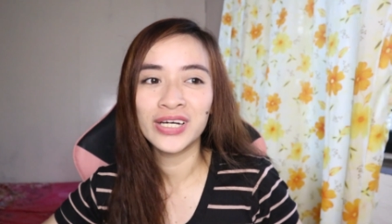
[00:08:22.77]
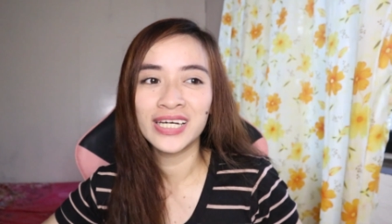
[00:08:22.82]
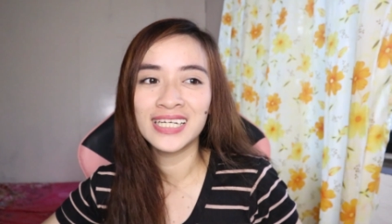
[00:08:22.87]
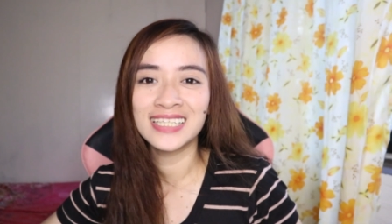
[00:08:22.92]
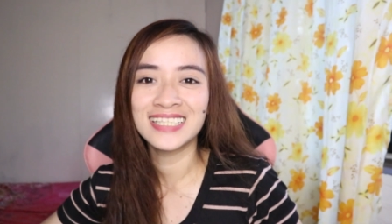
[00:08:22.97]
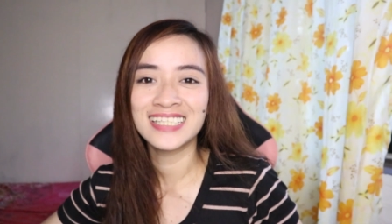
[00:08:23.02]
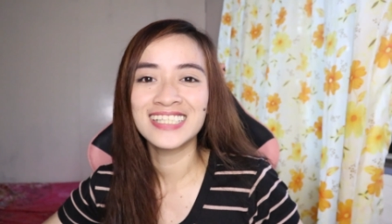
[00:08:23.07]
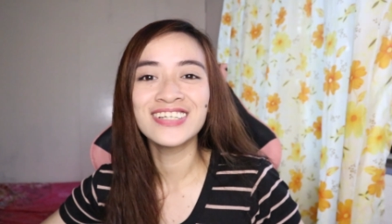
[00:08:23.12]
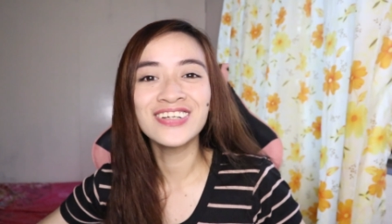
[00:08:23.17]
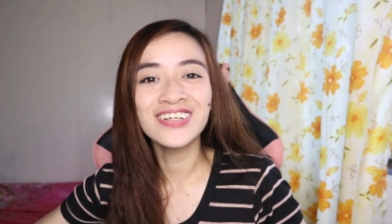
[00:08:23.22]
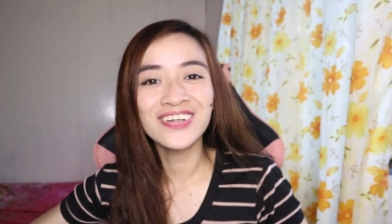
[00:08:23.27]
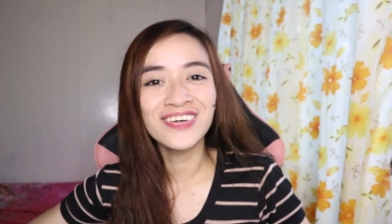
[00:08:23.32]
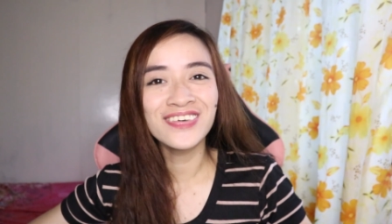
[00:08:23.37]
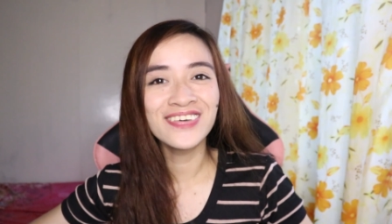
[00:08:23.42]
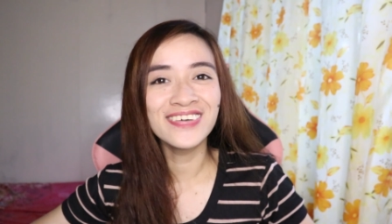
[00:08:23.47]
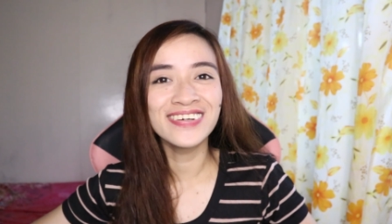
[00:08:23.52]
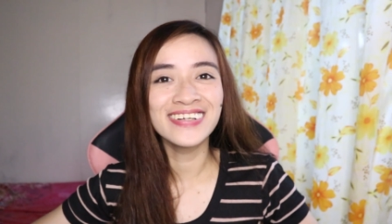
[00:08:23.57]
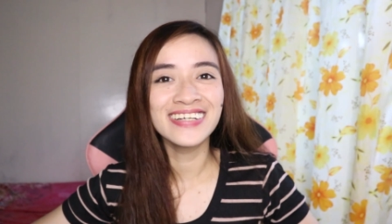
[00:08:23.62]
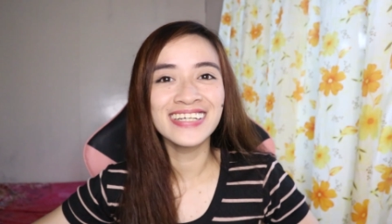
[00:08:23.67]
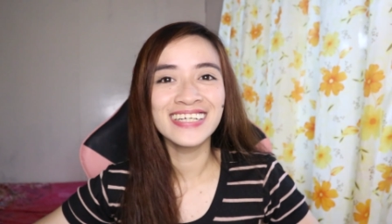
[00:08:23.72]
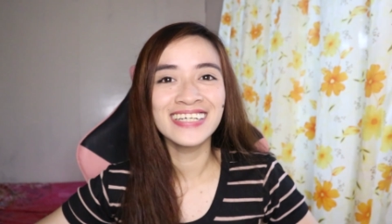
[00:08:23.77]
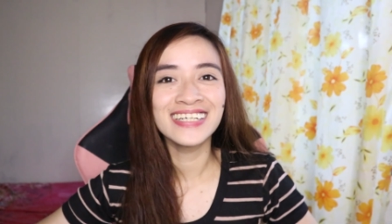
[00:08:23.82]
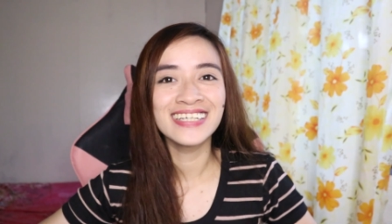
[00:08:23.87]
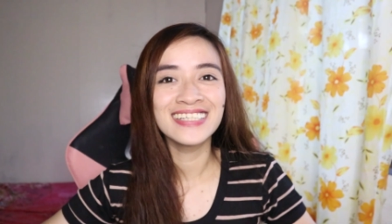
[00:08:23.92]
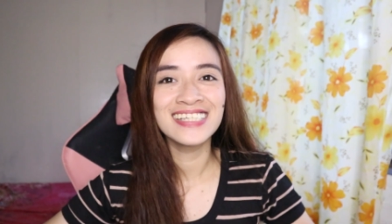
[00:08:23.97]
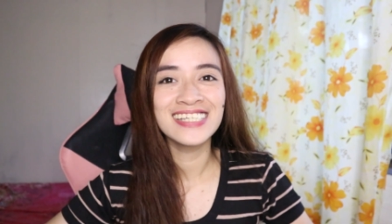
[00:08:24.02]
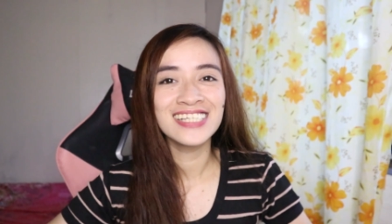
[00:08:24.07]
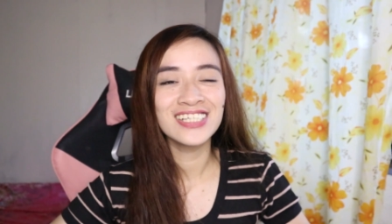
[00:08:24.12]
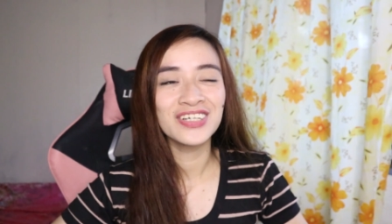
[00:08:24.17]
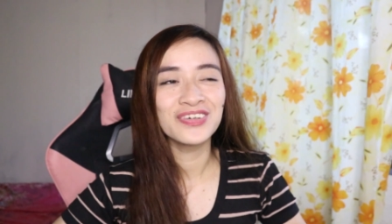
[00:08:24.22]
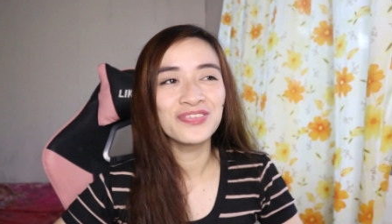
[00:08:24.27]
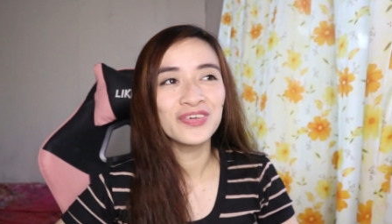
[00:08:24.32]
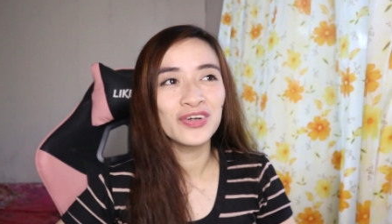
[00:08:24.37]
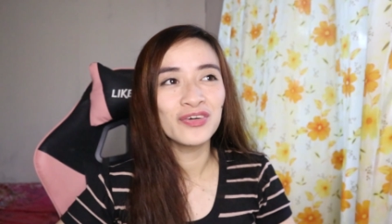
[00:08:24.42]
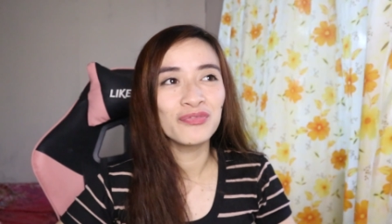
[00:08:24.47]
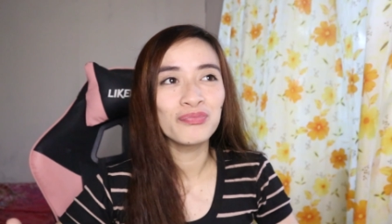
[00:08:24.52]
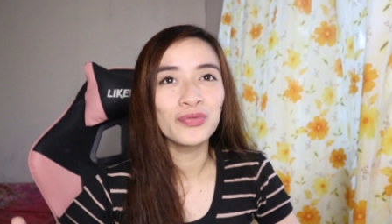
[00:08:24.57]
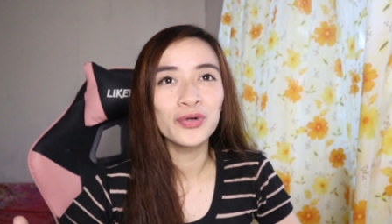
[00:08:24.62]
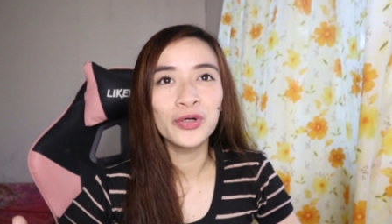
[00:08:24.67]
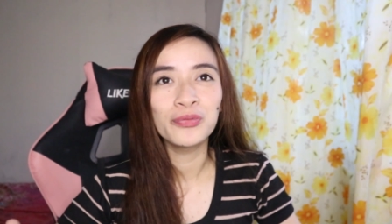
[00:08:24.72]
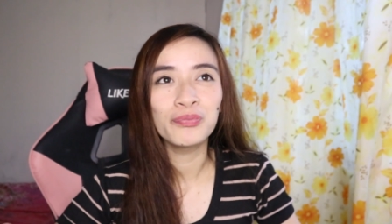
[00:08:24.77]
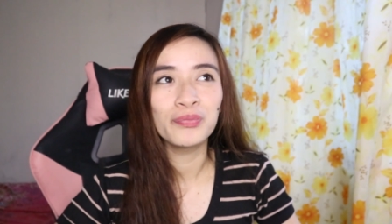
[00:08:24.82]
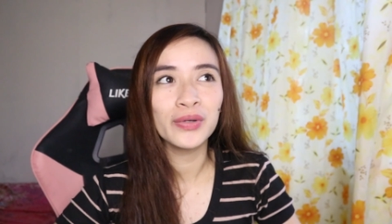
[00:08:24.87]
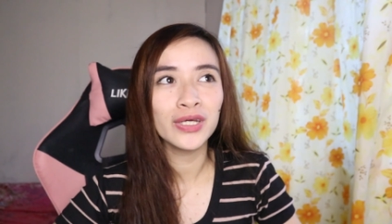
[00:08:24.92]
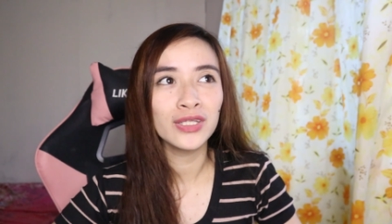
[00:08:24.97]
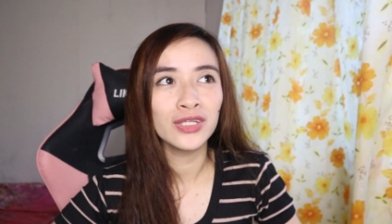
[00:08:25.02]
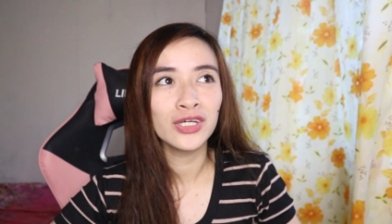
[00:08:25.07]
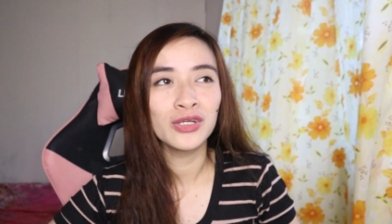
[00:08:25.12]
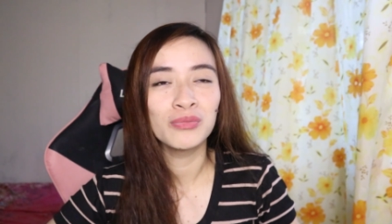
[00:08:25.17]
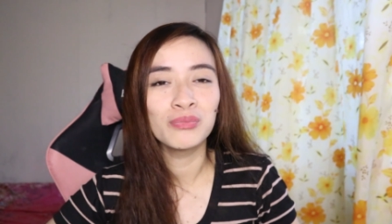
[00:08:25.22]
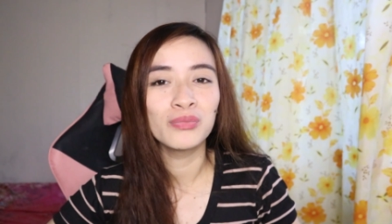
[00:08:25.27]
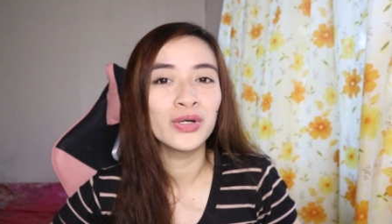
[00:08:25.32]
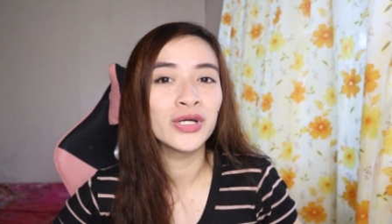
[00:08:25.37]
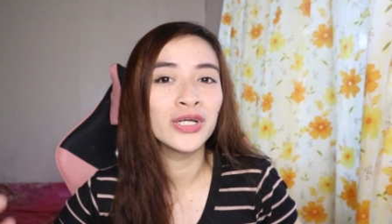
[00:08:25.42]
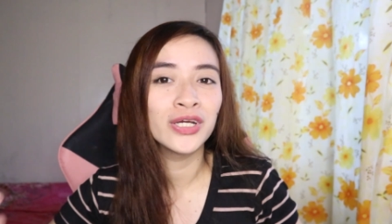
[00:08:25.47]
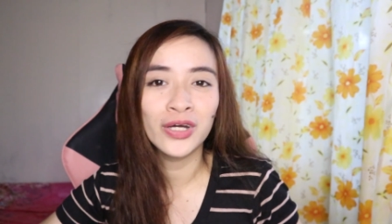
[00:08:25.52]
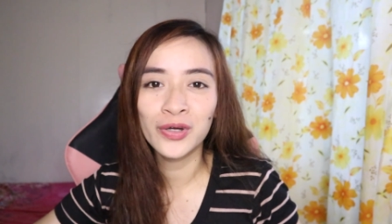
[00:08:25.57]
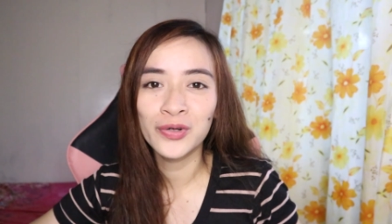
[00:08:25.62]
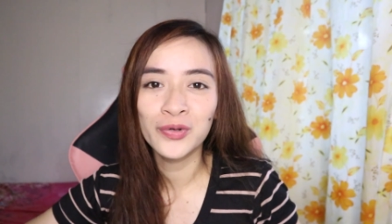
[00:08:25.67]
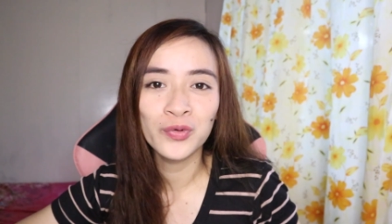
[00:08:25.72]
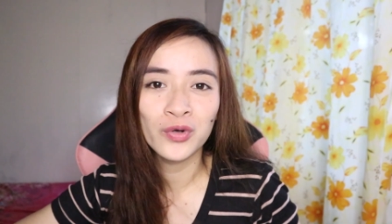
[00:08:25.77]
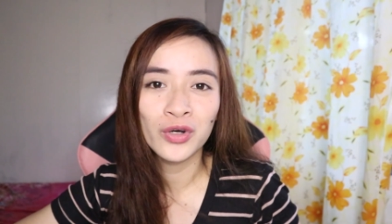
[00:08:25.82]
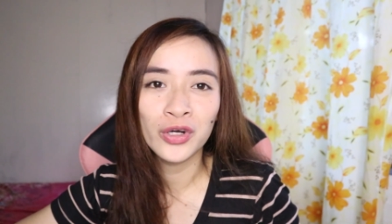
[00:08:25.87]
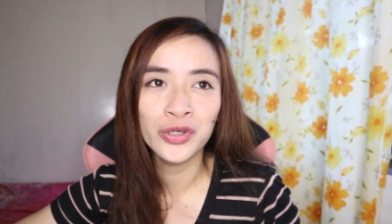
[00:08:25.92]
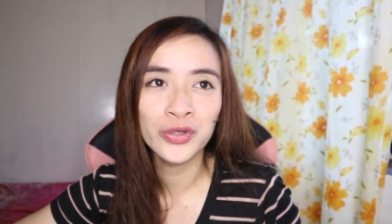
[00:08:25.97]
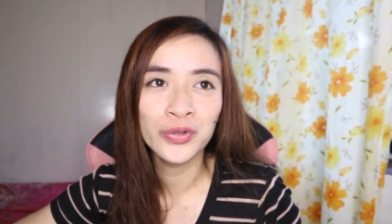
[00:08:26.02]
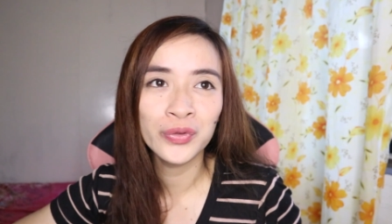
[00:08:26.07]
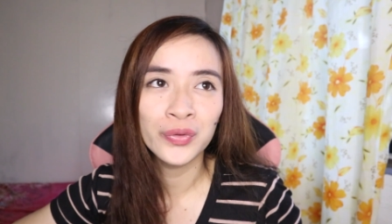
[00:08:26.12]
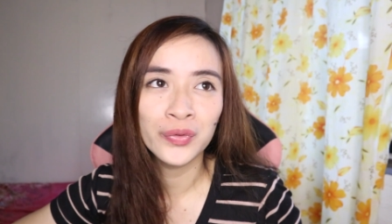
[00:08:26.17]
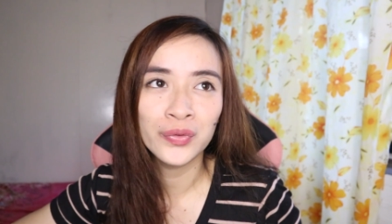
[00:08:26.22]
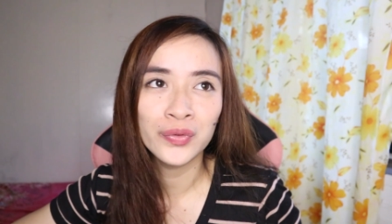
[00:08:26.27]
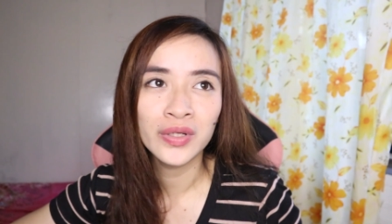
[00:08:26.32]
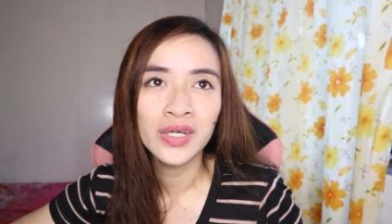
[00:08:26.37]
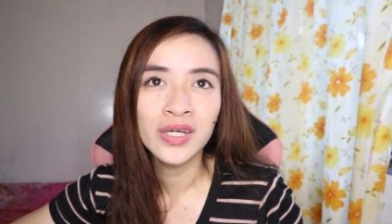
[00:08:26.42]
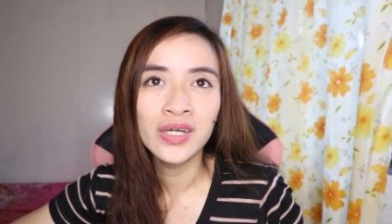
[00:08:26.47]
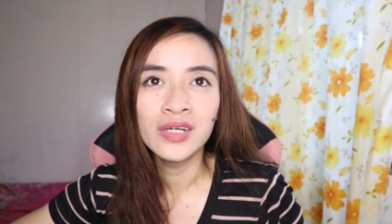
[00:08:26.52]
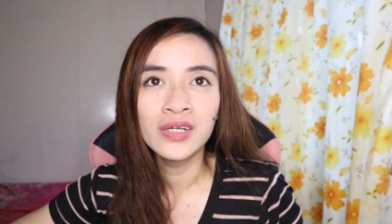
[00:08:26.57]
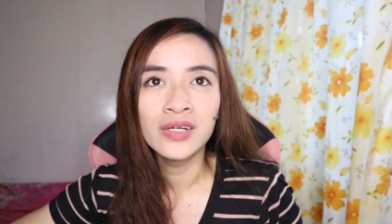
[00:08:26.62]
And so yun, and sobrang perfect na ni Mariano ngayon.